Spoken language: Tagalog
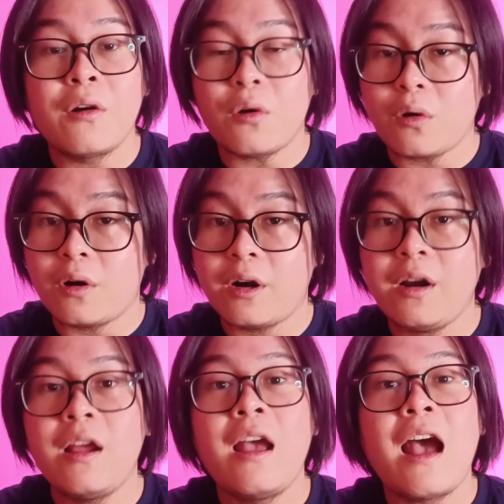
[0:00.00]

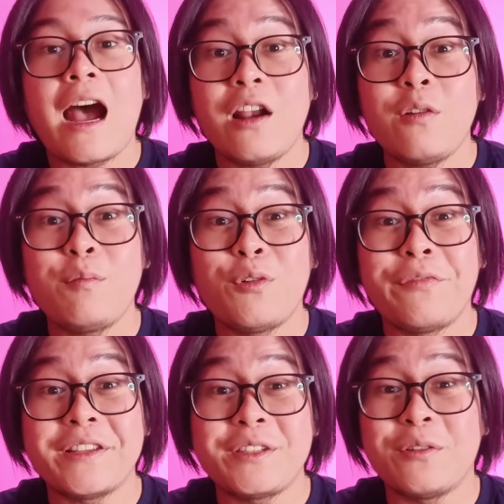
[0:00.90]
Or anong
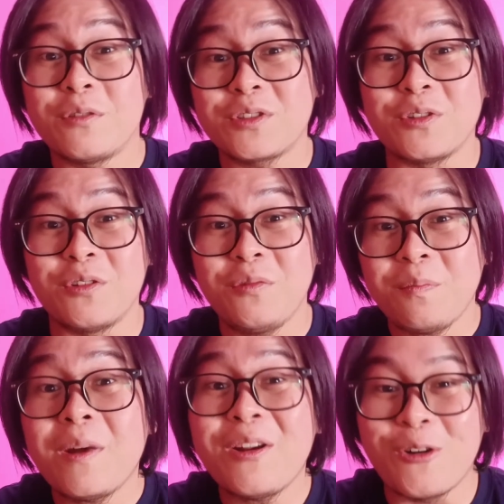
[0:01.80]
movies yung gustong
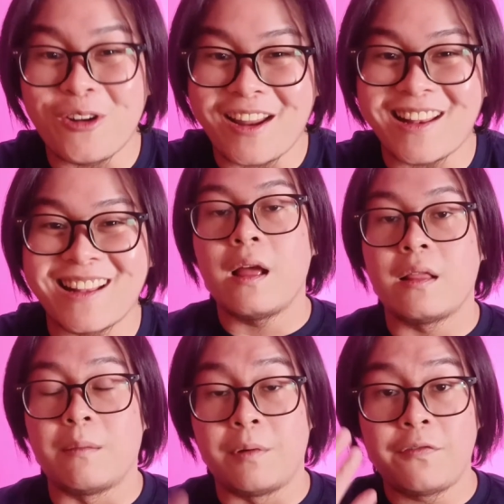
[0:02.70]
panoorin.
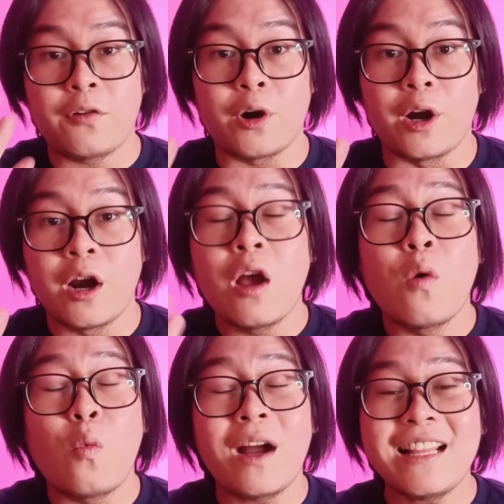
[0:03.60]
Number 4,
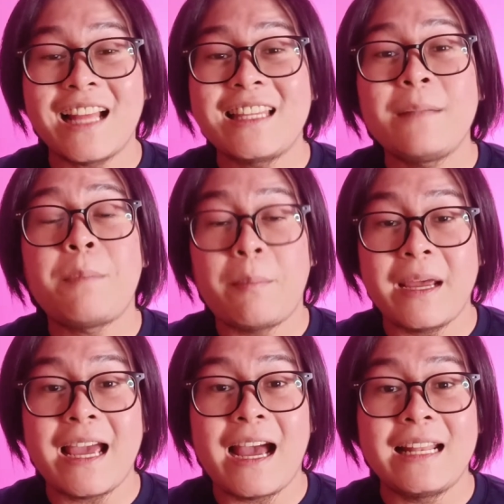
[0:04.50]
huwag natin
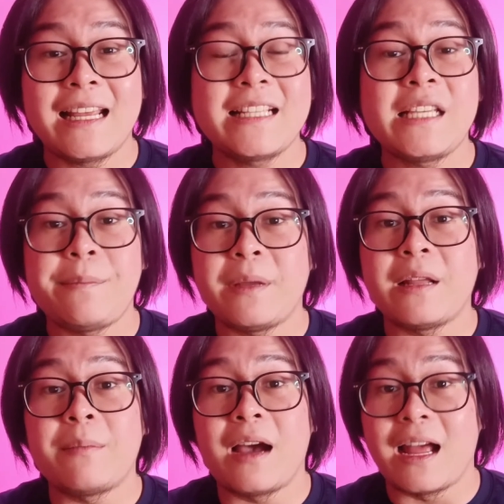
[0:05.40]
pabayaan na isipin ng
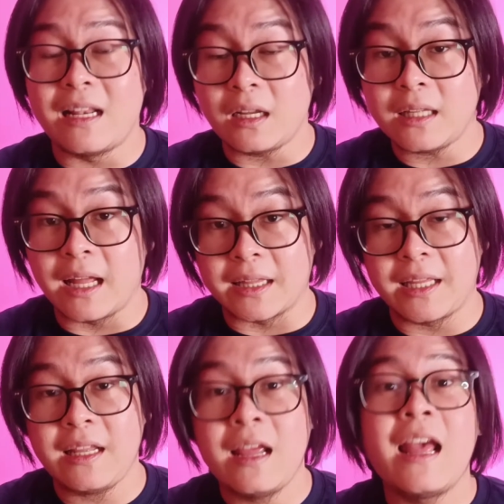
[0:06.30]
mga anak
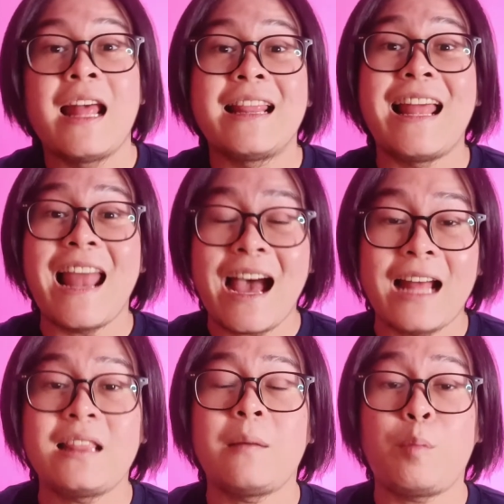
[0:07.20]
natin na
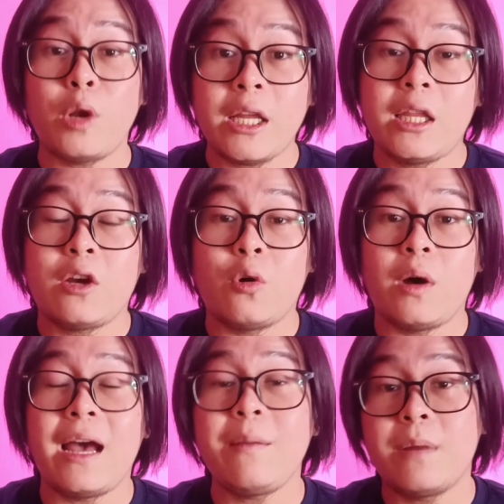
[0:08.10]
lahat ng politiko
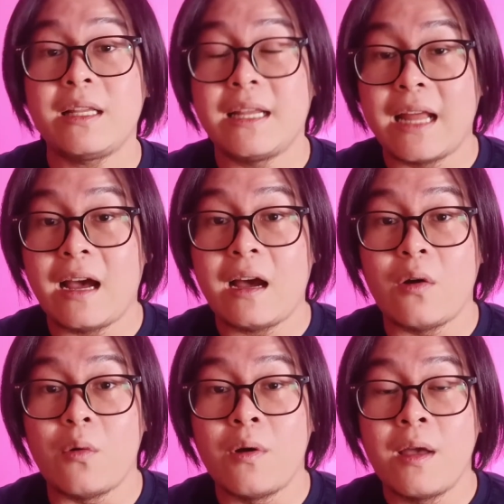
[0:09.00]
ay
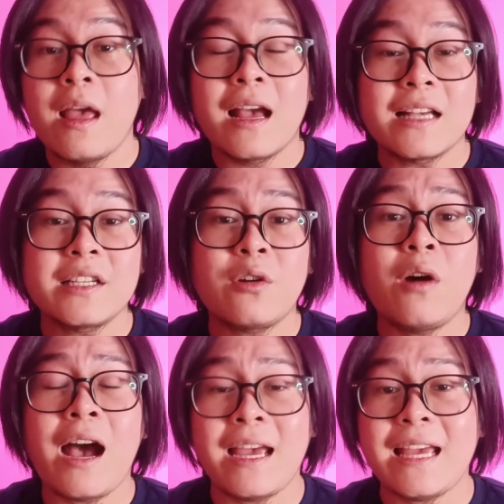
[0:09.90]
magnanakaw. Kasi kung
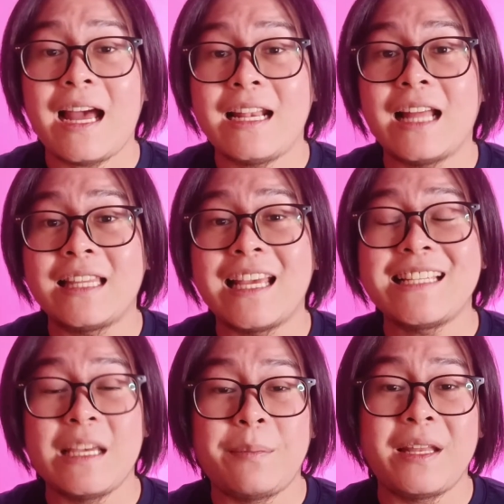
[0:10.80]
hahayaan nating
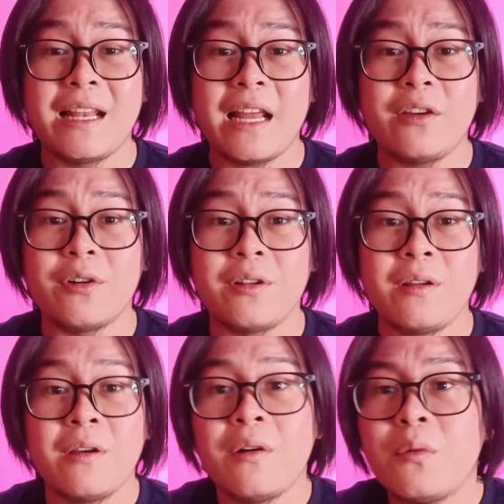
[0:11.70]
isipin nila yon,
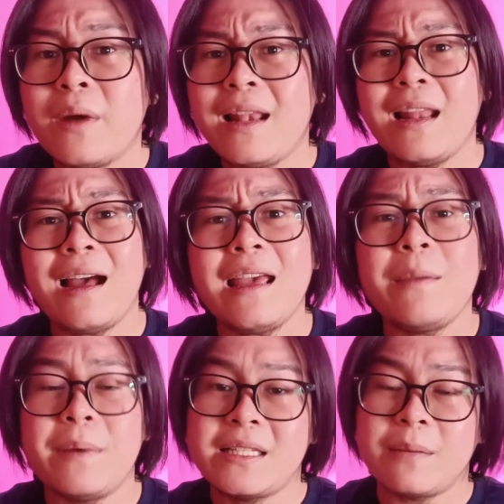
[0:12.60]
well, ang
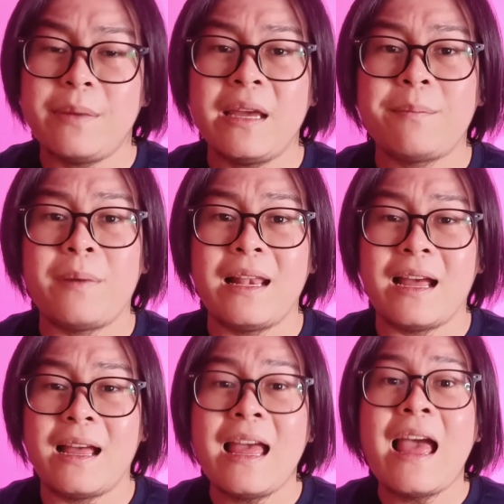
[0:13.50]
ibig sabihin
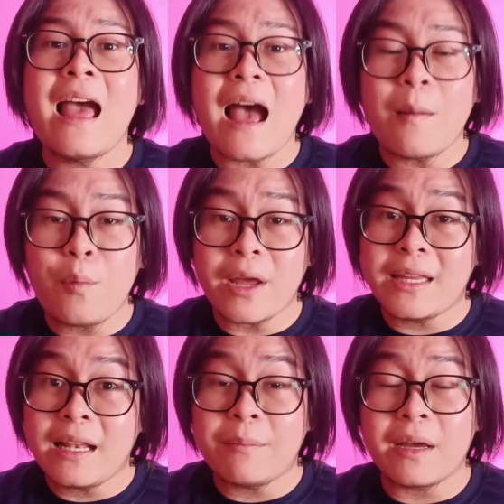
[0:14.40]
pala ang pwede
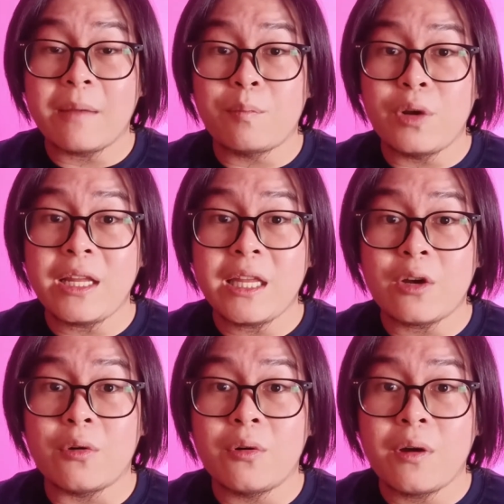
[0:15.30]
lang maging
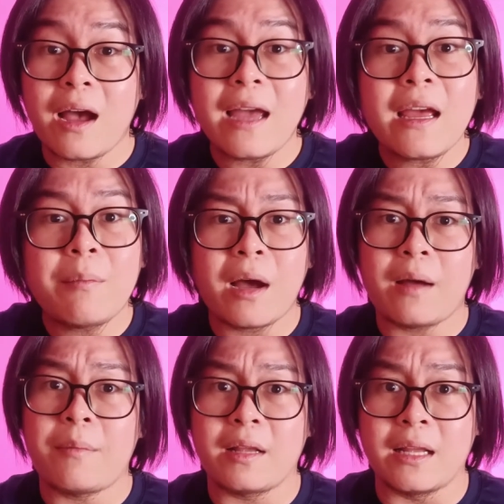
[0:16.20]
politiko ay ang mga
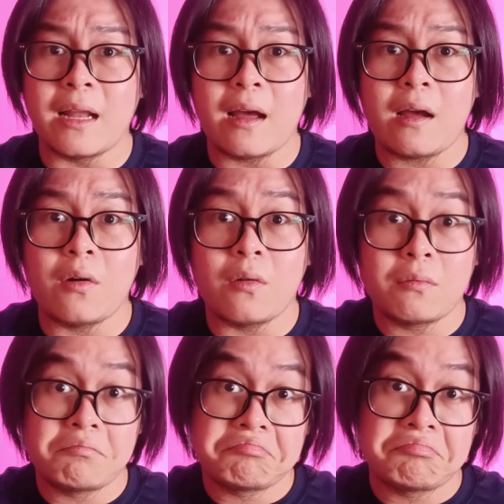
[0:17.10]
magnanakaw.
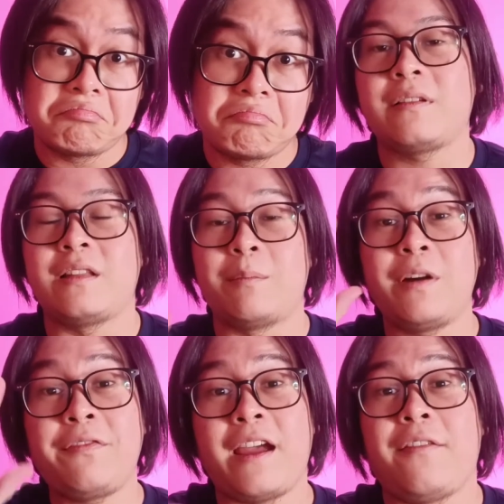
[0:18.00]
Number
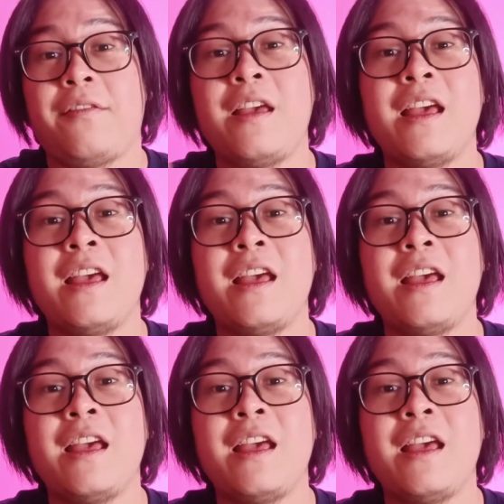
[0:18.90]
5.